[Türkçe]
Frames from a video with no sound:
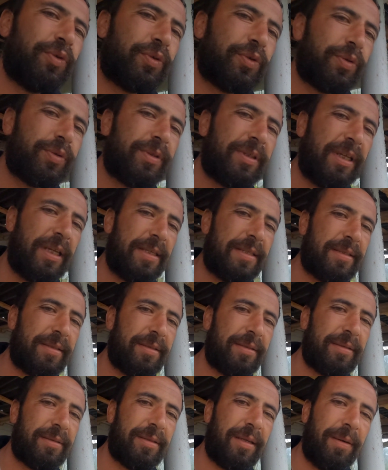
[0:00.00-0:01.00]
şu ses
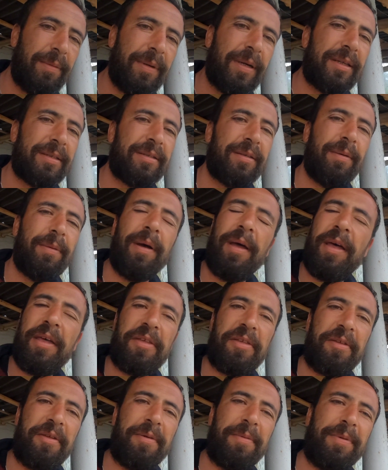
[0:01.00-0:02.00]
sabah sabah
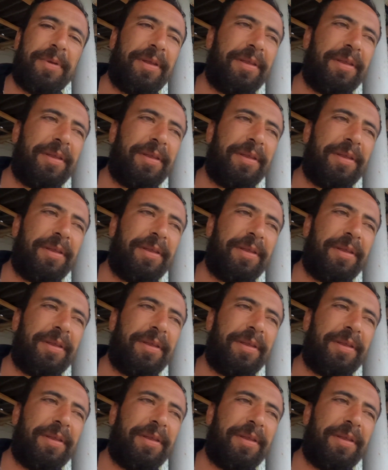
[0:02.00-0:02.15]
her şeyi